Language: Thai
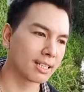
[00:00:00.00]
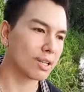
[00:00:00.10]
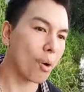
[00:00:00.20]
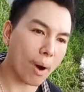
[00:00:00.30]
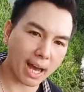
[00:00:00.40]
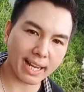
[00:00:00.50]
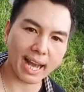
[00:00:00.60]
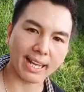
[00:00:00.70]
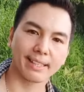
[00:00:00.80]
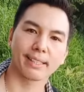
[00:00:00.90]
ก็ว่า
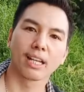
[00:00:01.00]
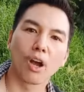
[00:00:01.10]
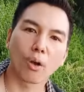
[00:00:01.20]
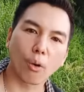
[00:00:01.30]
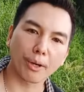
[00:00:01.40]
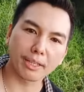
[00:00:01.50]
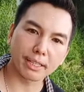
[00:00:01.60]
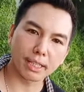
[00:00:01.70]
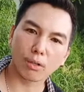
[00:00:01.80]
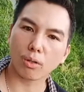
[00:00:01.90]
ได้คน
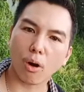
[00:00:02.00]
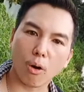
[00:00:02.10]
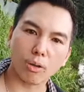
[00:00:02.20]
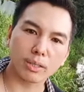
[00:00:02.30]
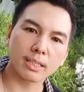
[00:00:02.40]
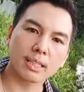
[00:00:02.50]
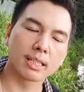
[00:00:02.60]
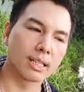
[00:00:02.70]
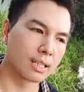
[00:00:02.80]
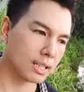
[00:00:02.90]
เดียวของ
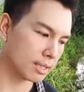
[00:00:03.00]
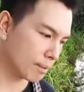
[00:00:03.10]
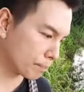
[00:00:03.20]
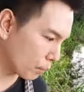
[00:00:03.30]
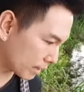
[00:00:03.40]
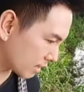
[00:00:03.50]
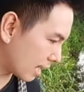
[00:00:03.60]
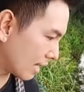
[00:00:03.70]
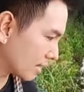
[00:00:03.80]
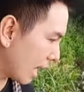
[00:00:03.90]
ประวัติ
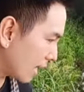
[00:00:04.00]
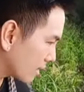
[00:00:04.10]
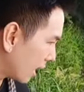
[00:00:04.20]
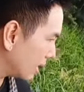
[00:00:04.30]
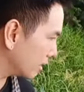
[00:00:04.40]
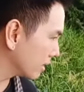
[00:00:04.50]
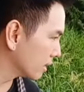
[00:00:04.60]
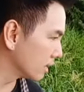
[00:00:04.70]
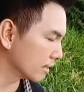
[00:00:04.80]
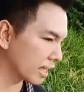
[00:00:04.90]
ศาสตร์ชาติไทย
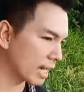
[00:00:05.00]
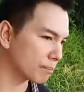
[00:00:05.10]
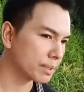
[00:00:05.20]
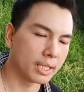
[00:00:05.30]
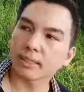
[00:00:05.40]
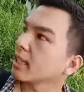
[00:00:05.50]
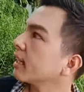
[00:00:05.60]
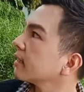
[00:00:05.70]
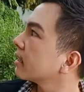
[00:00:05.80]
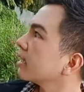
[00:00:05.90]
นะครับฉะ
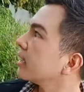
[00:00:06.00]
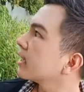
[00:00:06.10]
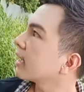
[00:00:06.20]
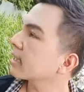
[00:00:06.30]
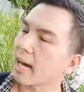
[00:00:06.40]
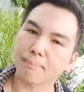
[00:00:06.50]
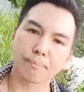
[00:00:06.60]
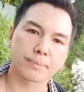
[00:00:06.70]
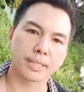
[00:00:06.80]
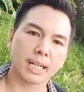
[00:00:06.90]
นั้นสิ่งที่ท่าน
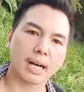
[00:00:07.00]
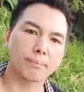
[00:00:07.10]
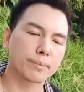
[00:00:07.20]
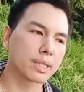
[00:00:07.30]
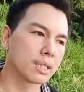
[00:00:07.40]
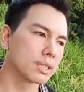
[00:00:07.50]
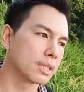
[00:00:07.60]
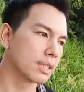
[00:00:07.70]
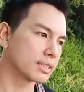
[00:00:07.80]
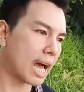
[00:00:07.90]
ทำนะครับ
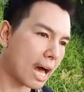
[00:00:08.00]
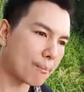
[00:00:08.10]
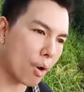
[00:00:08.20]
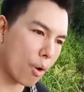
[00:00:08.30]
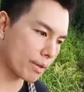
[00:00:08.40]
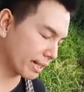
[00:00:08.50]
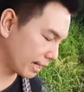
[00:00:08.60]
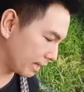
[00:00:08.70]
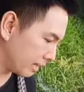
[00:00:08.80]
ถ้ามองใน